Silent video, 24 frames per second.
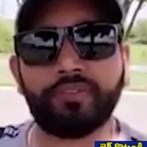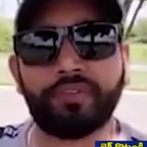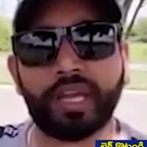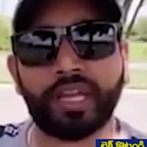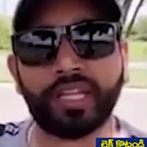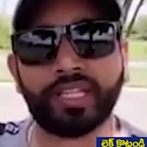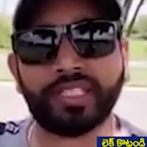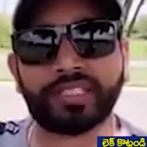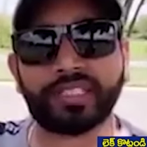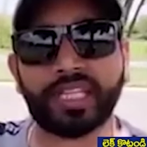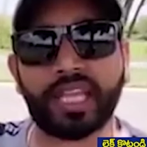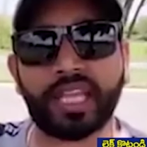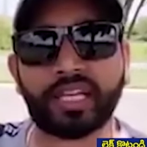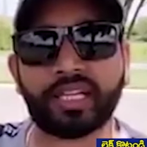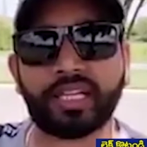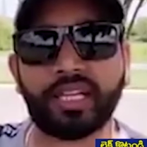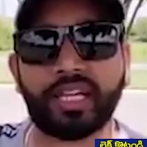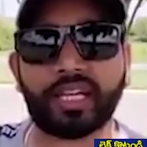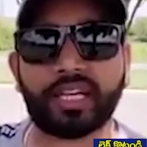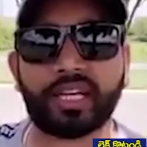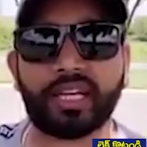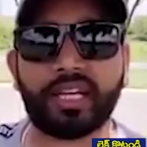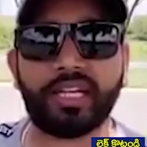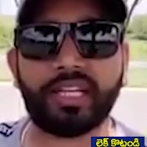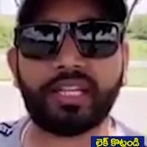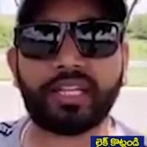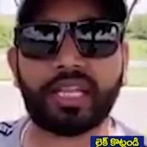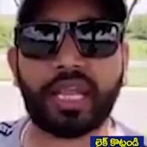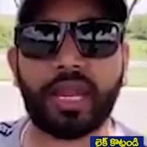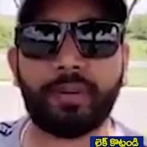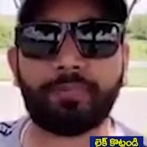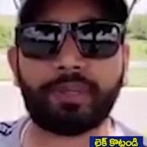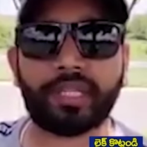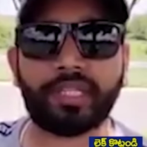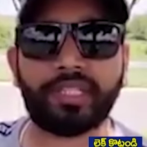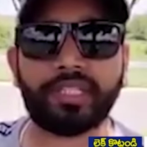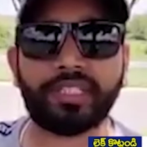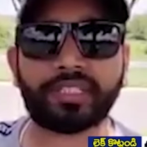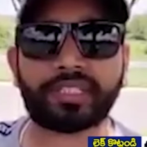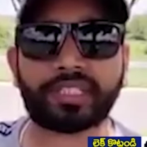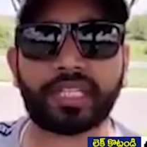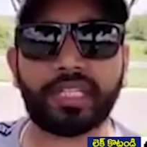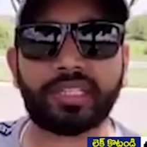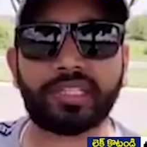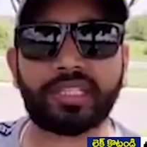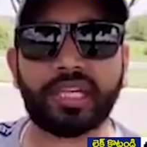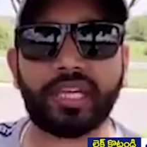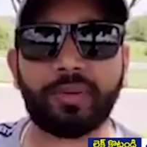వైజాగ్ నగరాన్ని క్యాపిటల్
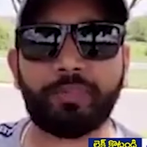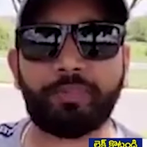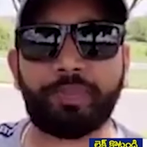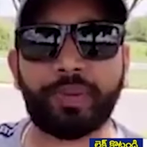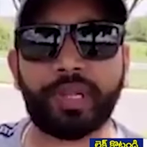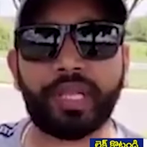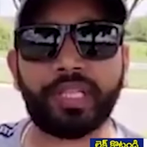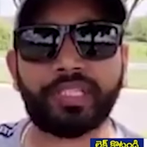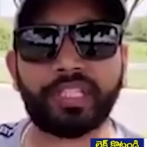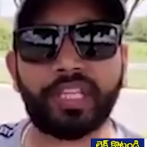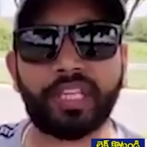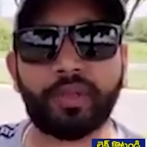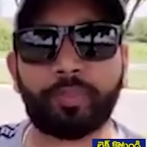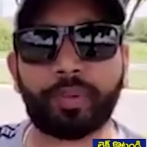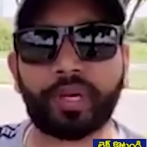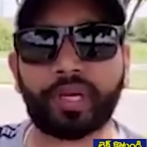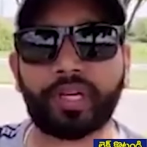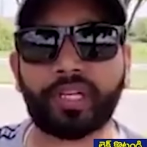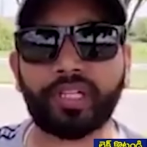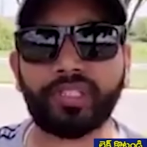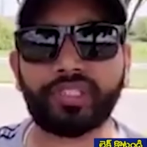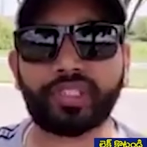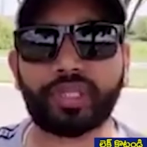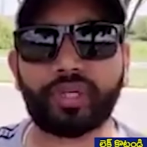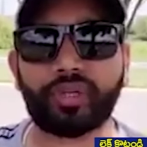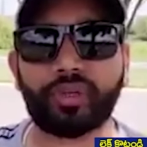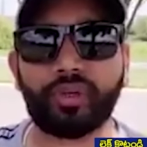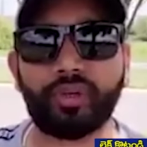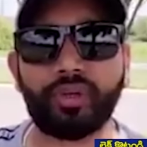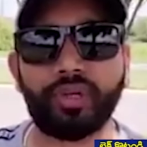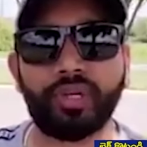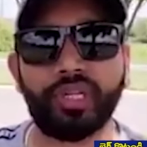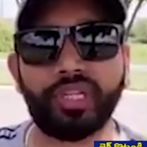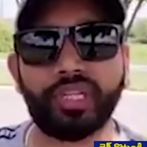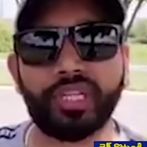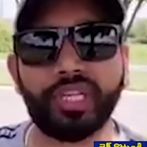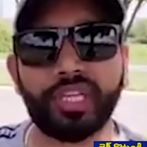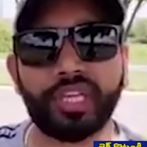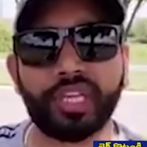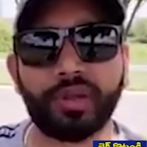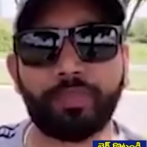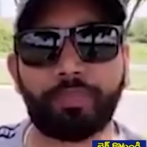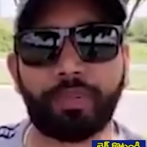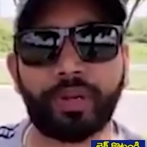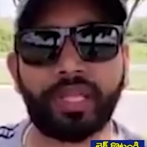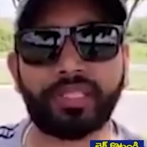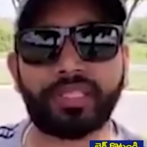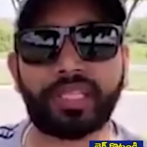తీసుకెళ్తా అని ఎప్పుడైతే ఈయన ప్రకటించాడో ఈయన
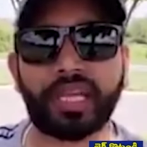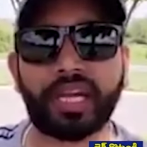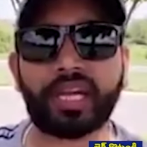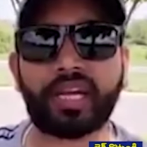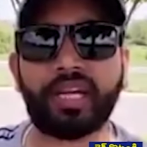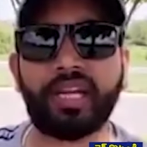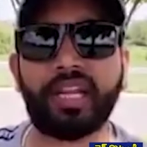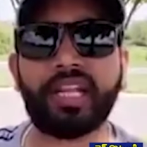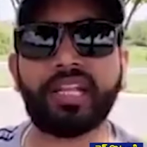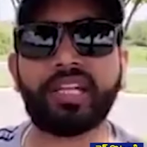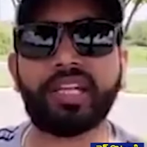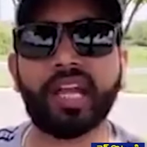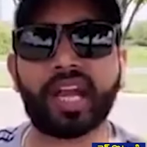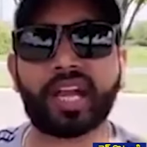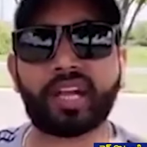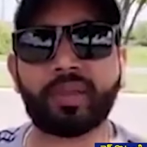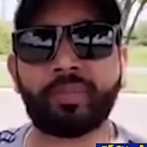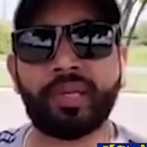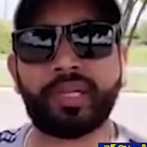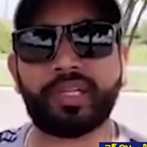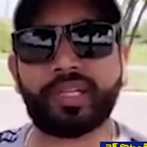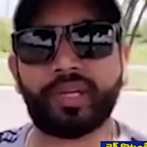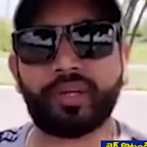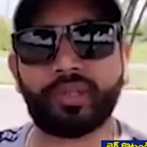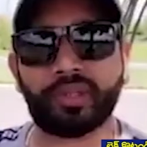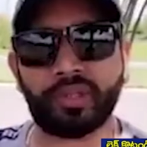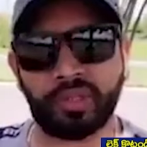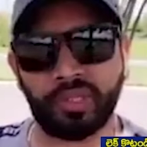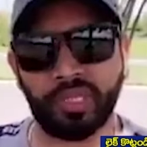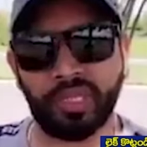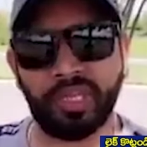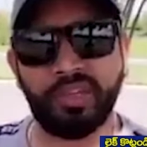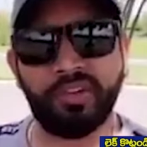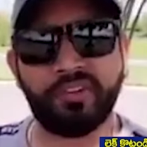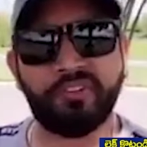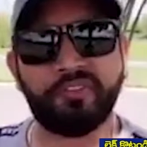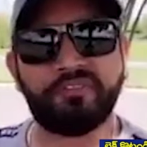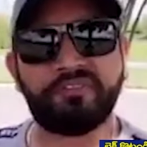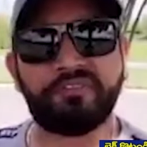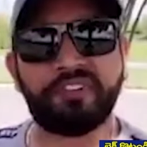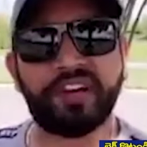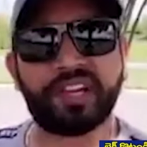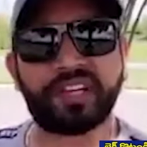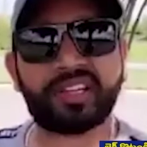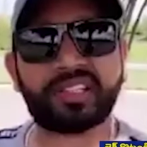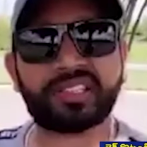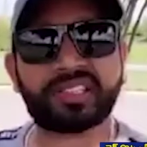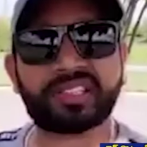ఎప్పుడైతే అక్కడ లెగ్ అక్కడ పెట్టాడో
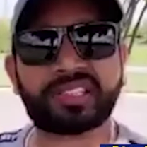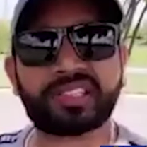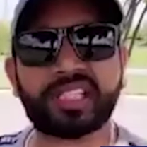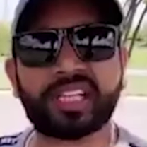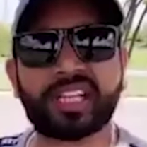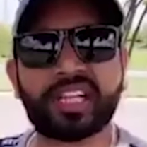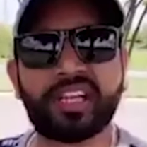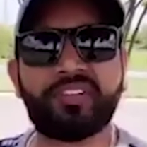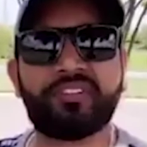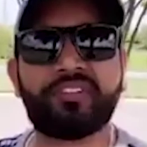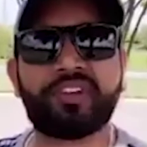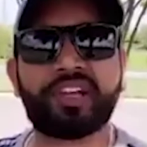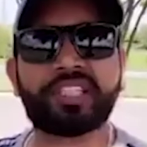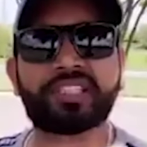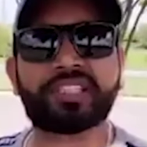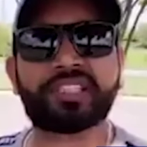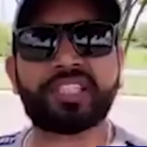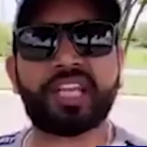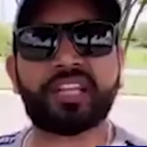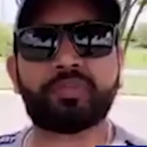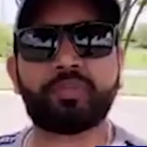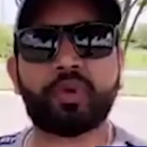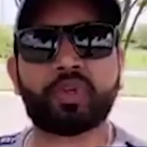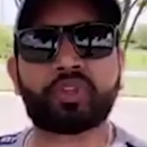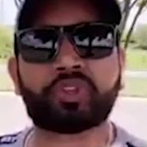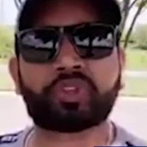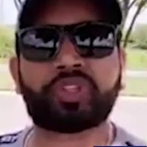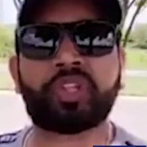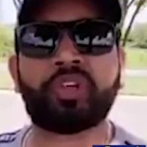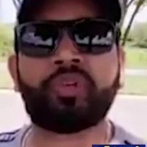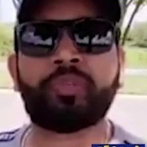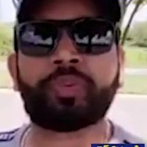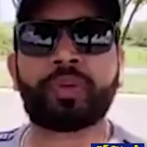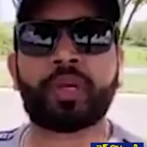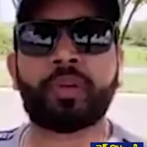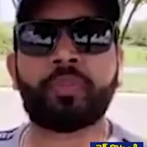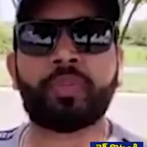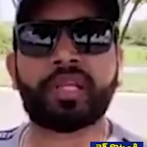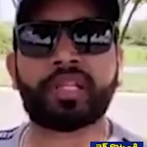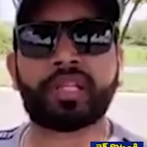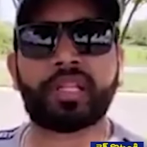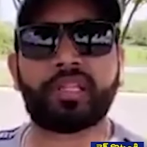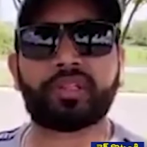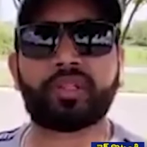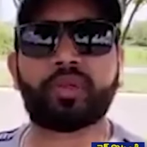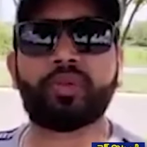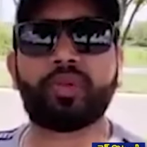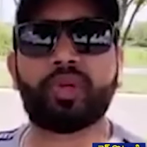వరుసగా వైజాగ్ మొత్తం
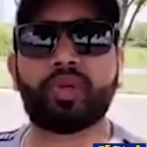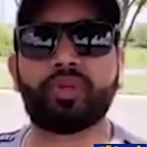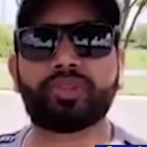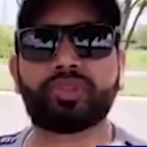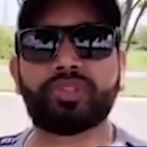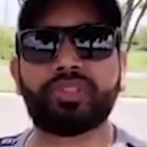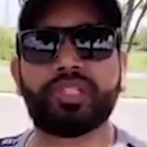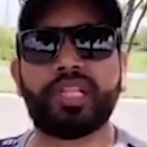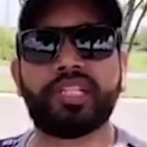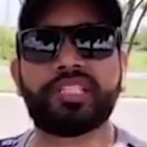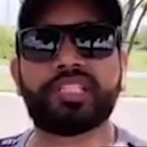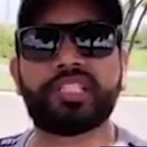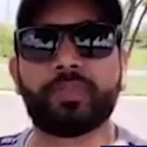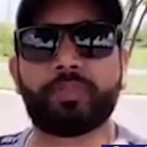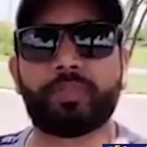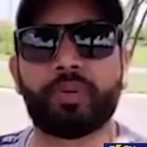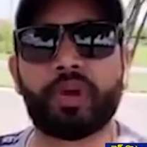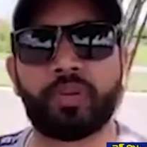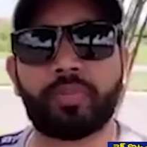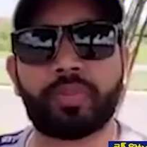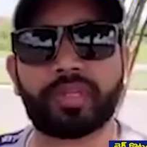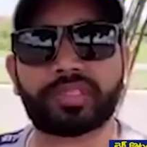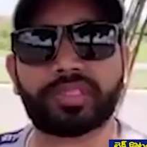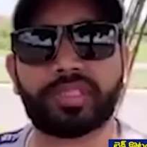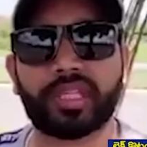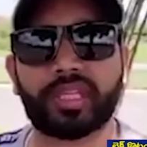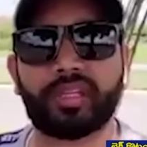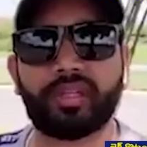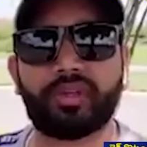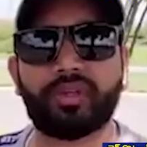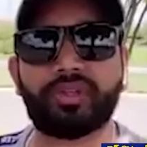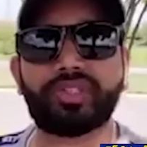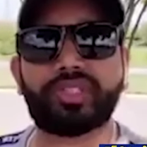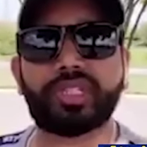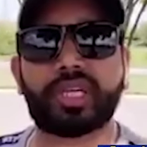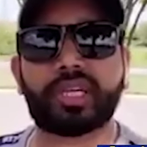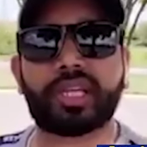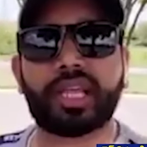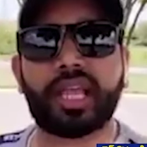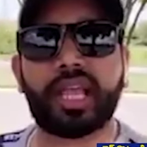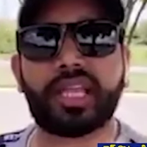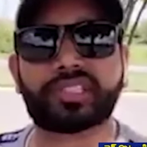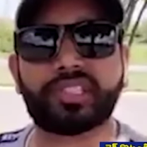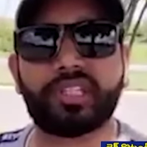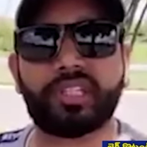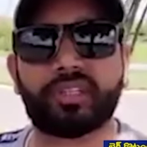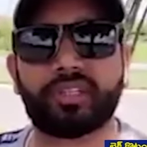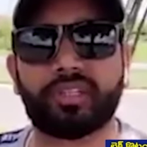ప్రమాదాలతో గురవుతుంది ఎల్జీ పాలిమర్స్ దగ్గర నుంచి ఆ
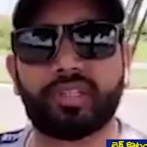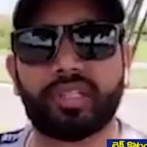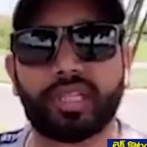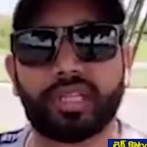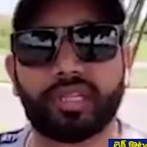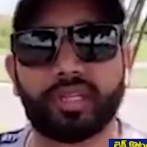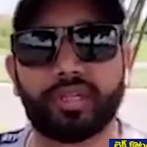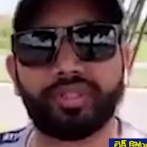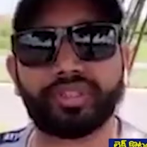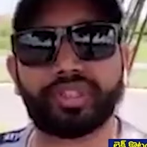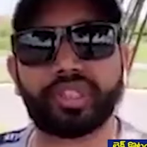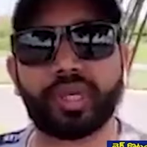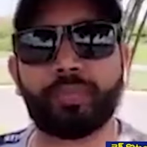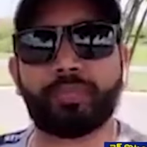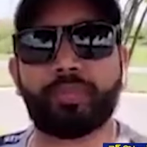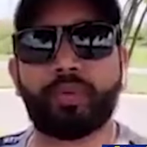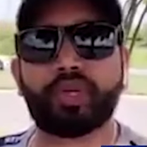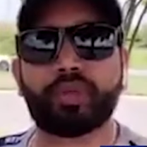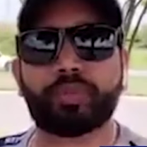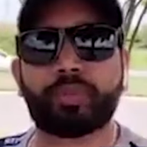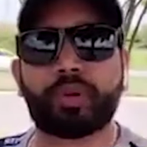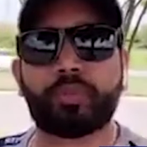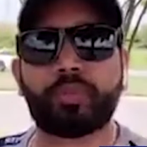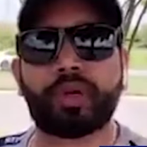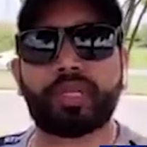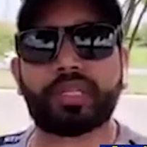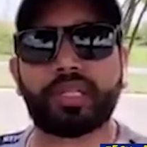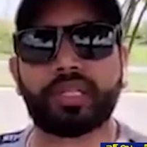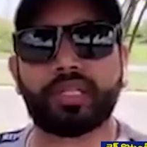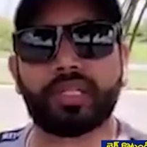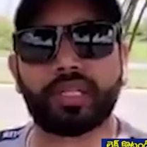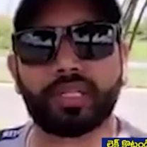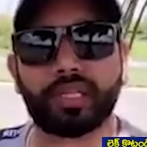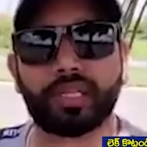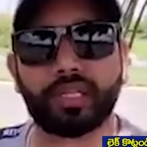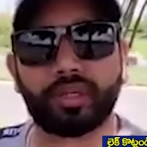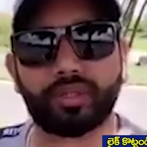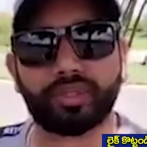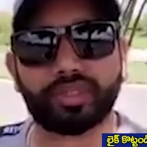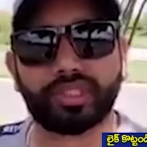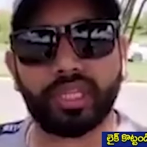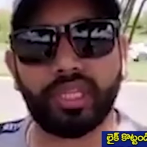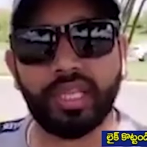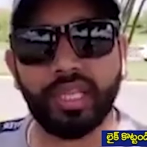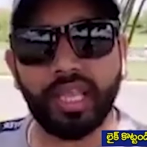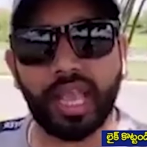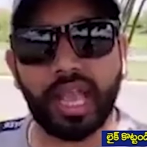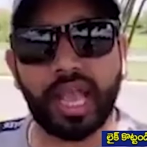గ్యాస్ లీకుల దగ్గర నుంచి ఆ బోటు ప్రమాదాల దగ్గర
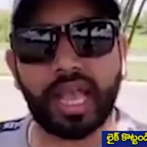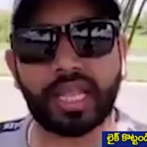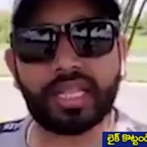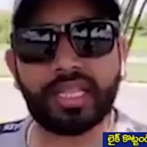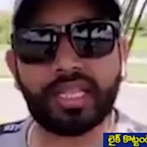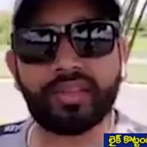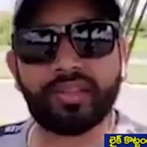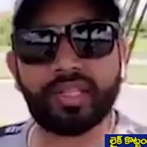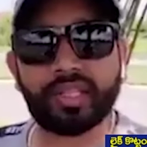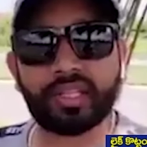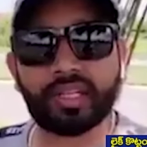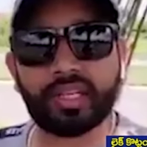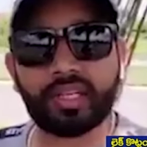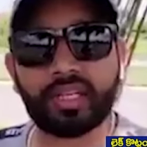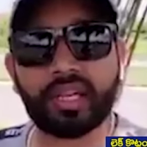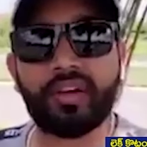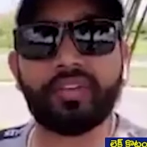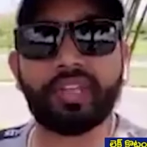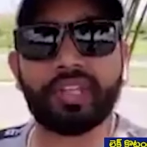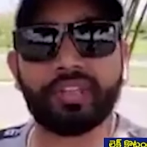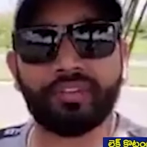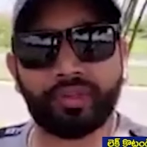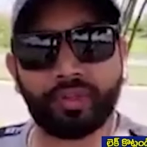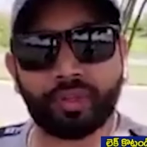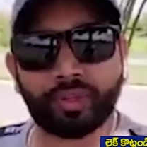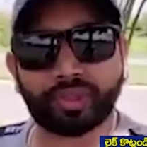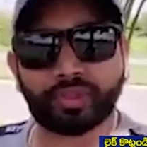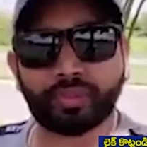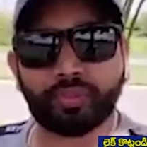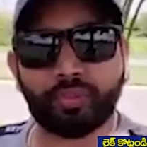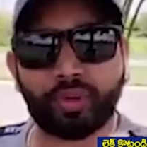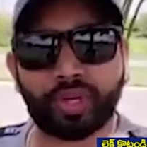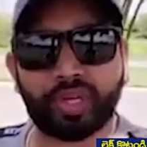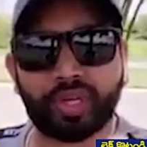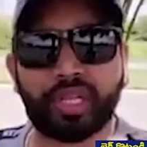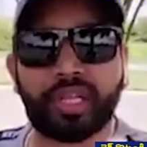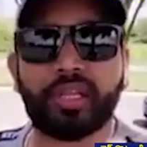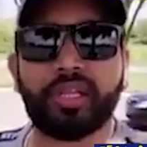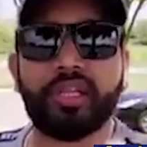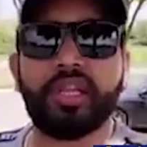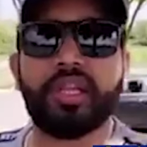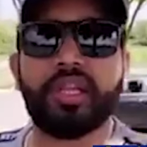నుంచి అదేవిధంగా నవ ఈరోజు మొన్న